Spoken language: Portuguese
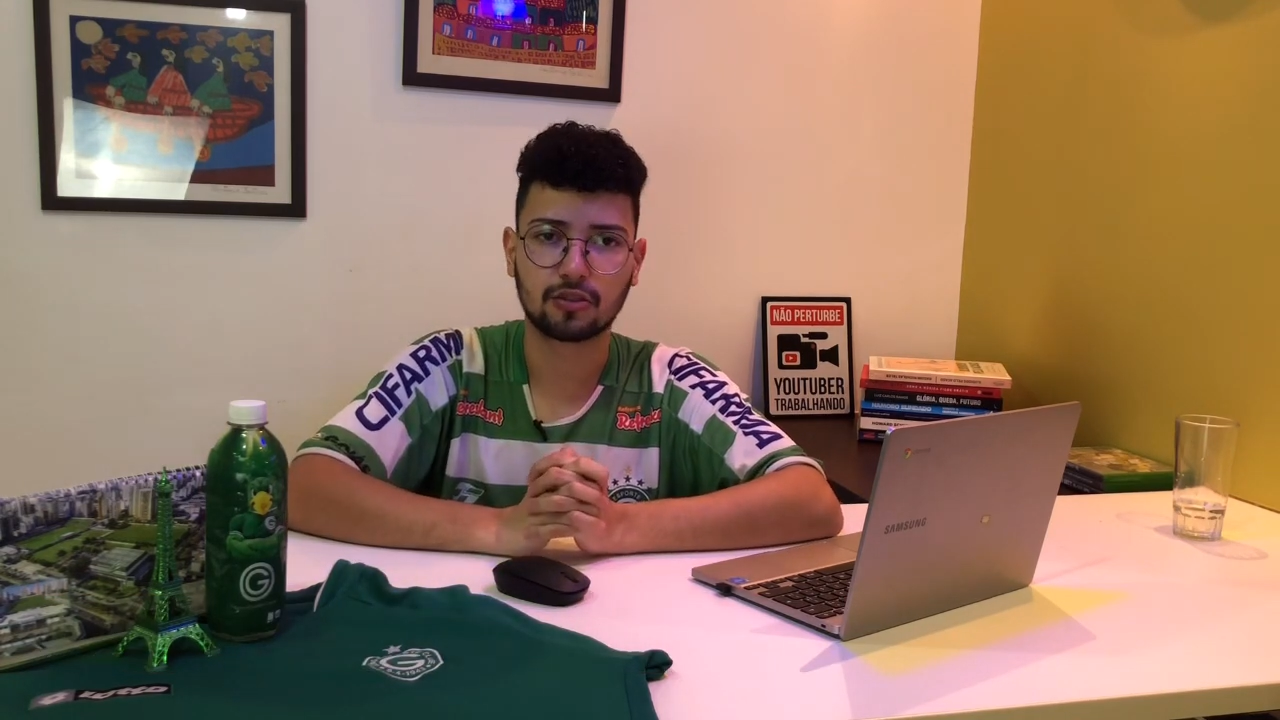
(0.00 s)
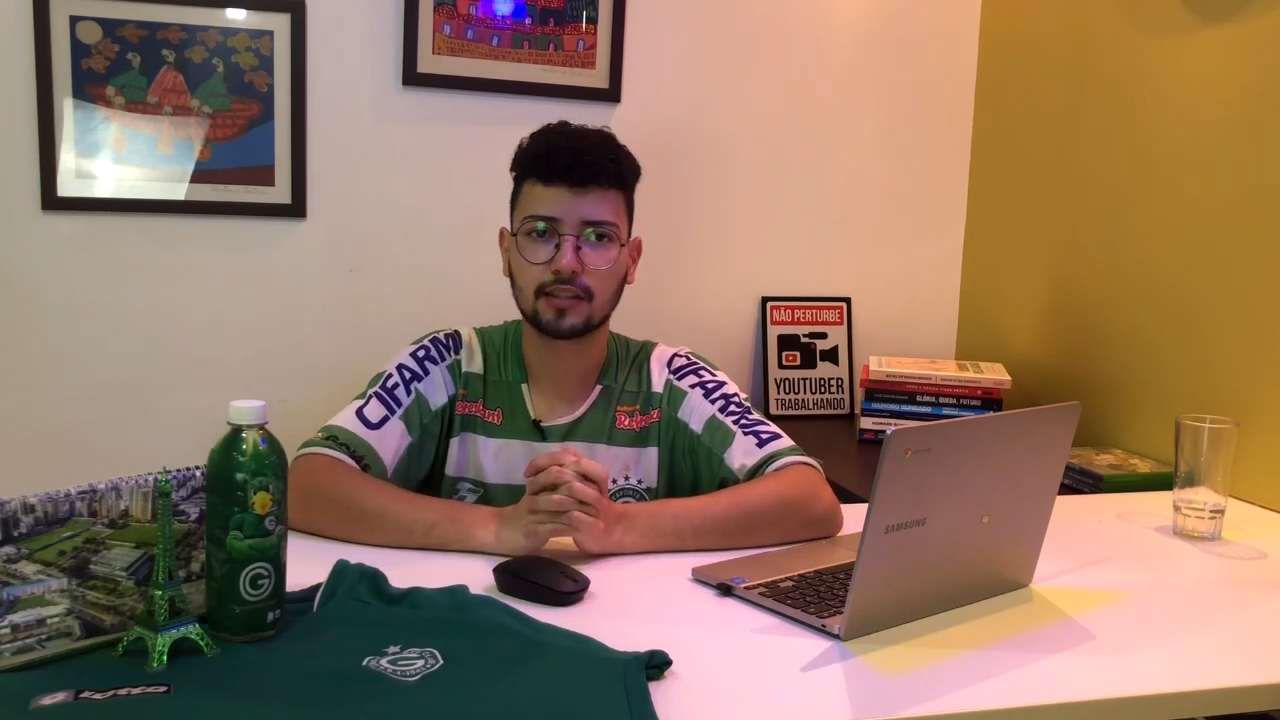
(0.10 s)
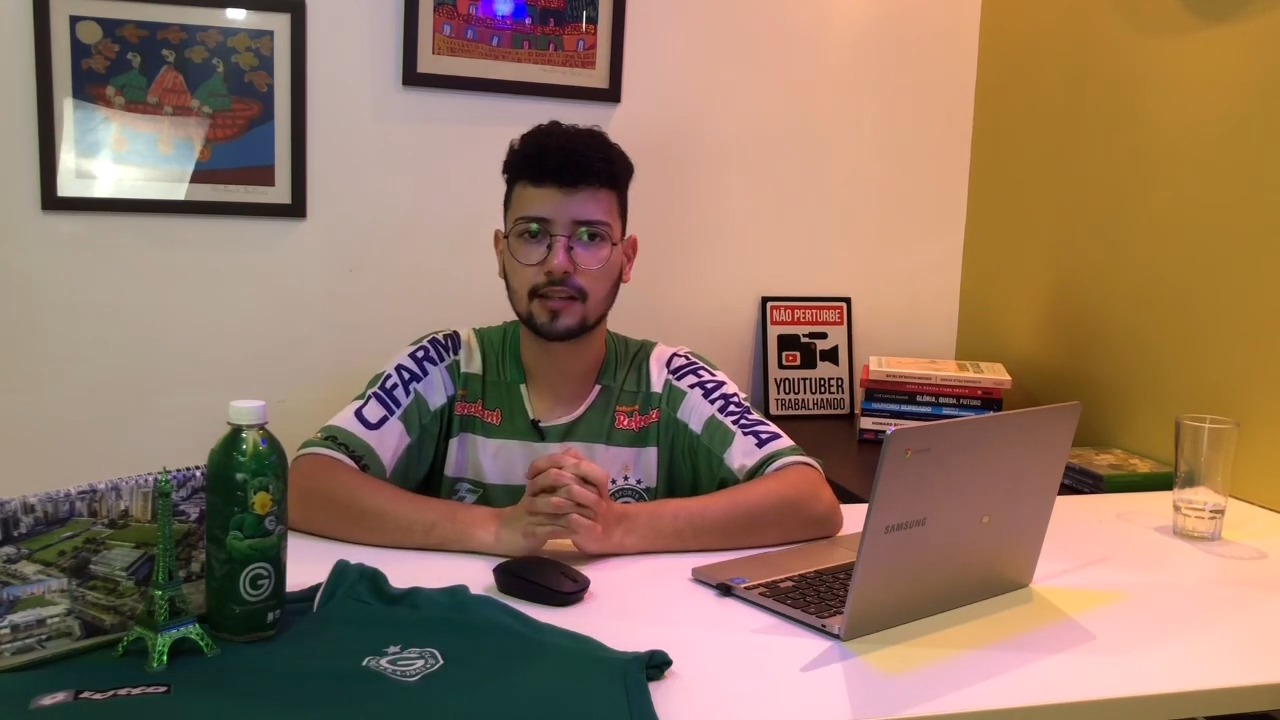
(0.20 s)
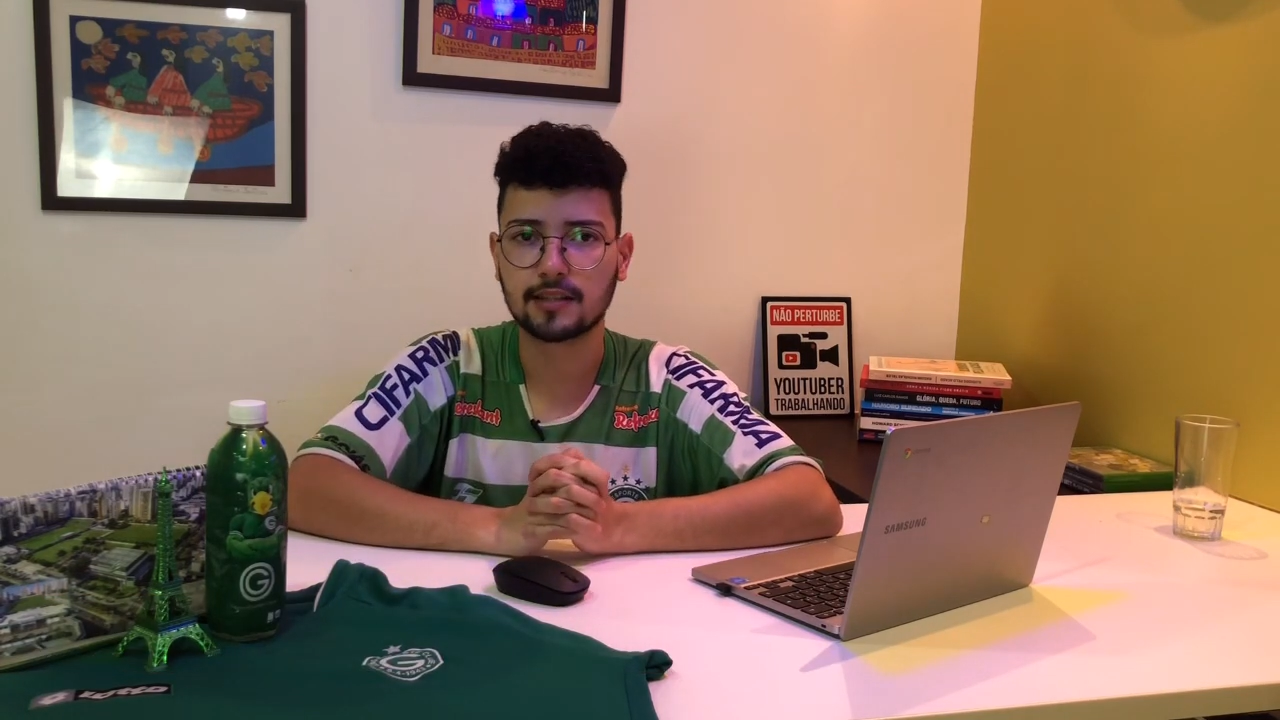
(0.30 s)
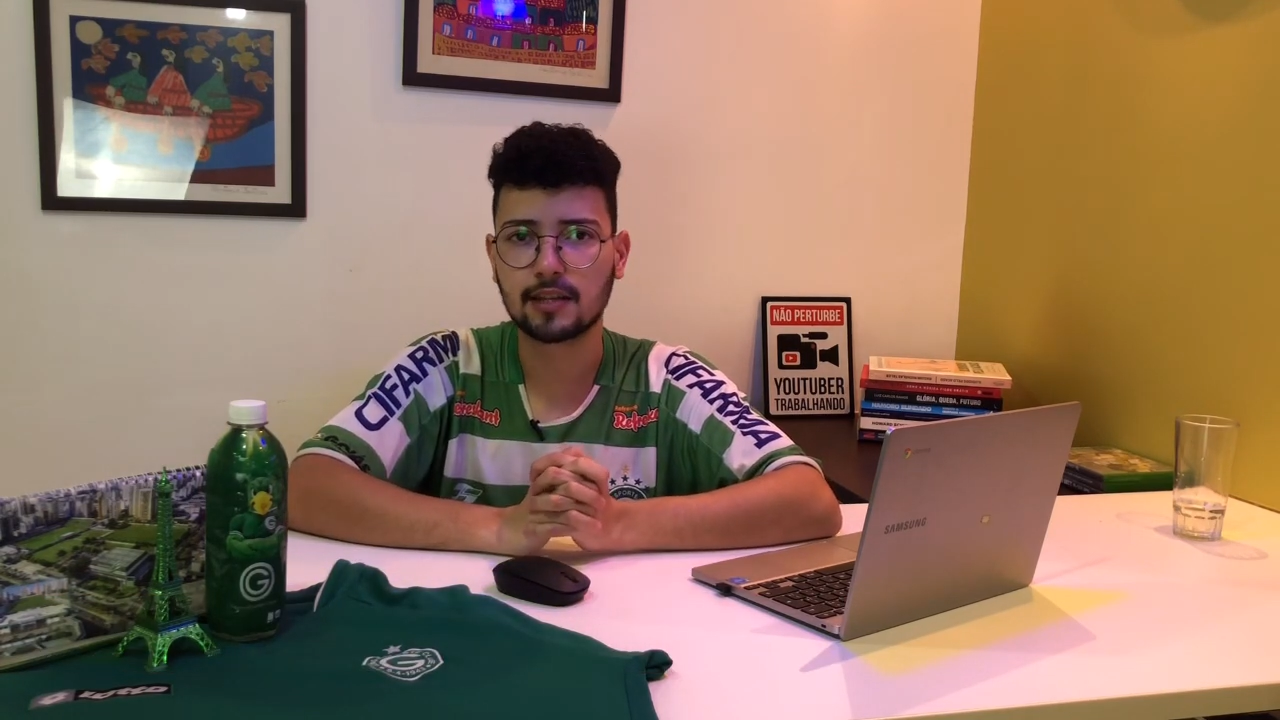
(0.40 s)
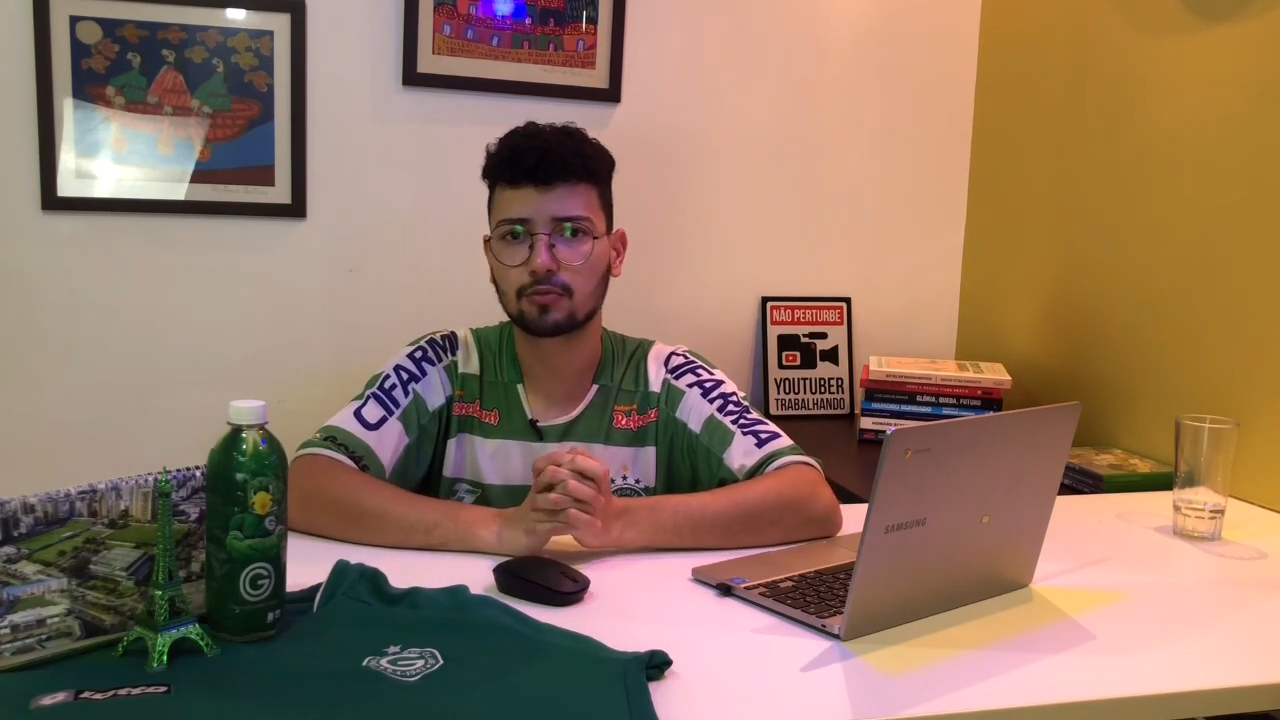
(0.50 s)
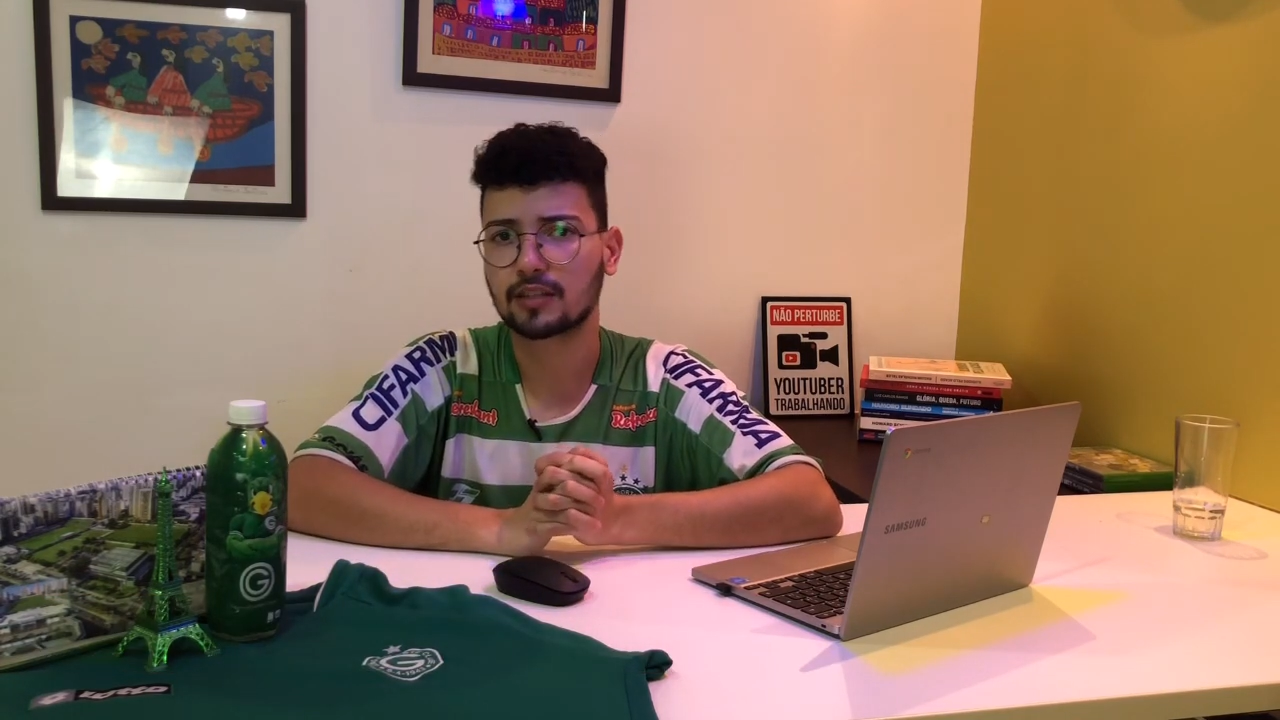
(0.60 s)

35,